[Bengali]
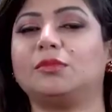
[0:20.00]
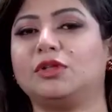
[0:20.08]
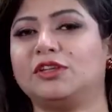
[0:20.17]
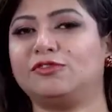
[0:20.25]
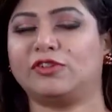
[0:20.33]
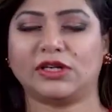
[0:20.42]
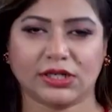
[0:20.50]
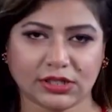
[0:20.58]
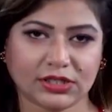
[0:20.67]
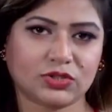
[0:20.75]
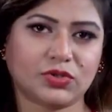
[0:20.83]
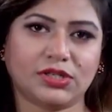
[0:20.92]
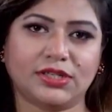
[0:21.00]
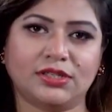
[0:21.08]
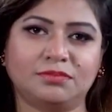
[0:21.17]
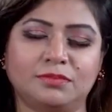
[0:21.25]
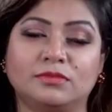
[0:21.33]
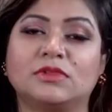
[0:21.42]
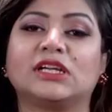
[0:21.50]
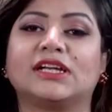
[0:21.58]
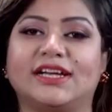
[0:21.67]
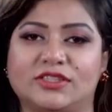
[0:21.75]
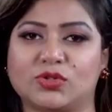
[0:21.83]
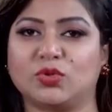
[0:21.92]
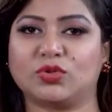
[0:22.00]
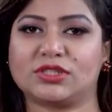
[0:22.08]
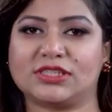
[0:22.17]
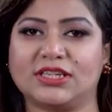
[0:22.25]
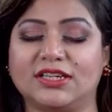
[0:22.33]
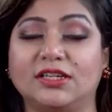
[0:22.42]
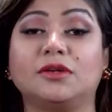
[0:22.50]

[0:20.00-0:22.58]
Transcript: আমি ফারহানা ত্রিনা কাজ করছি